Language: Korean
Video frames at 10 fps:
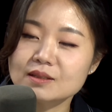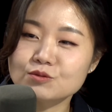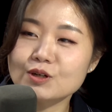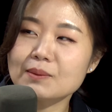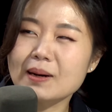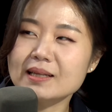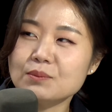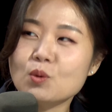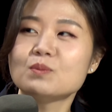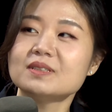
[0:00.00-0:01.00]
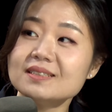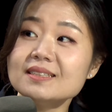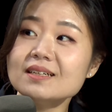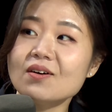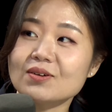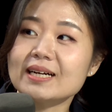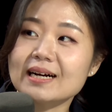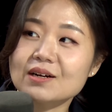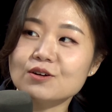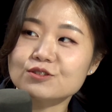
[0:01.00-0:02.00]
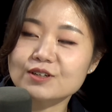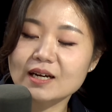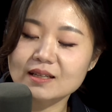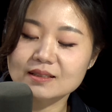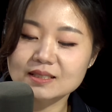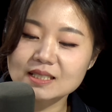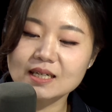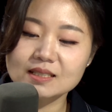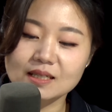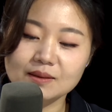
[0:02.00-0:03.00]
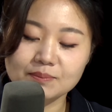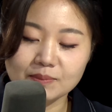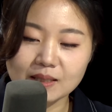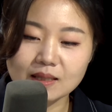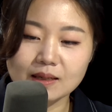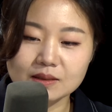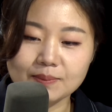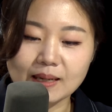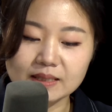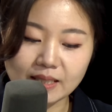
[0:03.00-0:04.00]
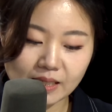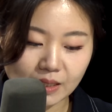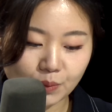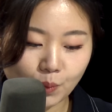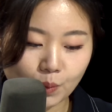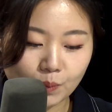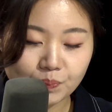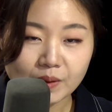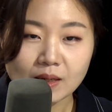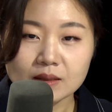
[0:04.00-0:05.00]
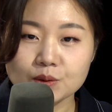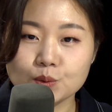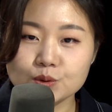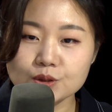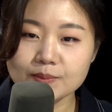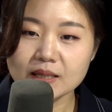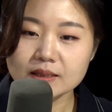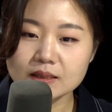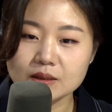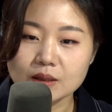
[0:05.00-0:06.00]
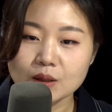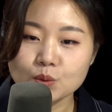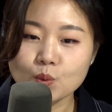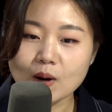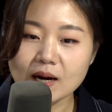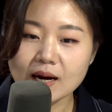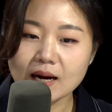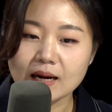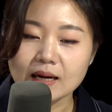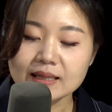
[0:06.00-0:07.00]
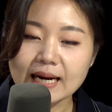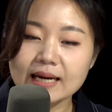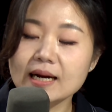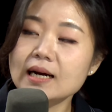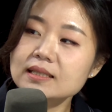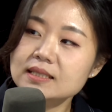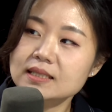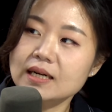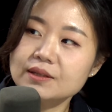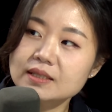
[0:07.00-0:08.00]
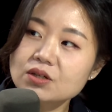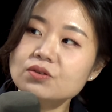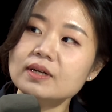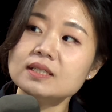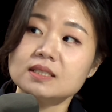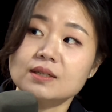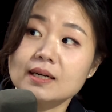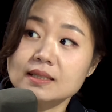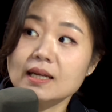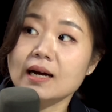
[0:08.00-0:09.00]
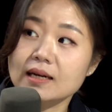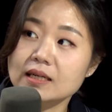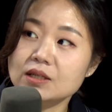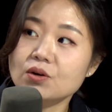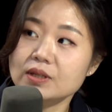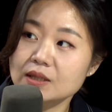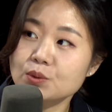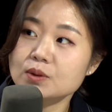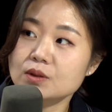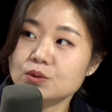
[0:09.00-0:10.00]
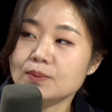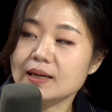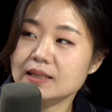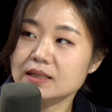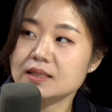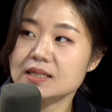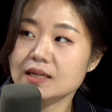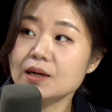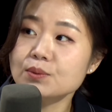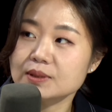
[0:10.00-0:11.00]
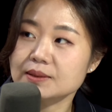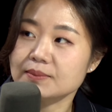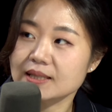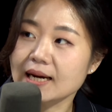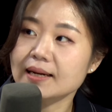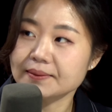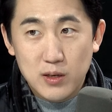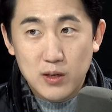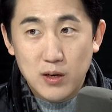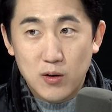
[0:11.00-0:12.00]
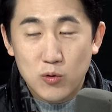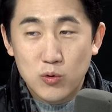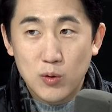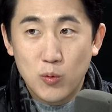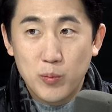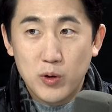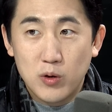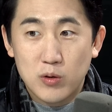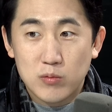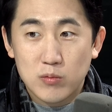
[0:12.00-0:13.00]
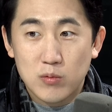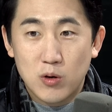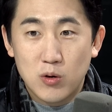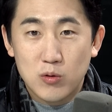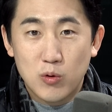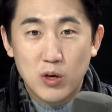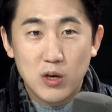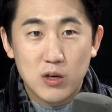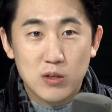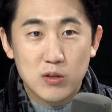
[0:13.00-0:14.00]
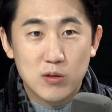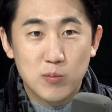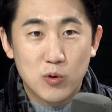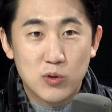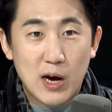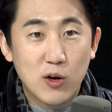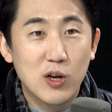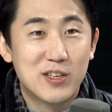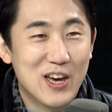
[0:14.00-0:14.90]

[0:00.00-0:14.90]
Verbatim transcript: 우리가 많이 몸을 쓰는 거니까 결국엔 네. 시간 지남에 따라서 많이 생기고 그래서 요즘에는 노화가 다양한 질환의 선행 질환이다 이런 이론들도 많이 등장을 하고 있습니다. 이게 어떻게 보면 어, 되게 뭐 당연한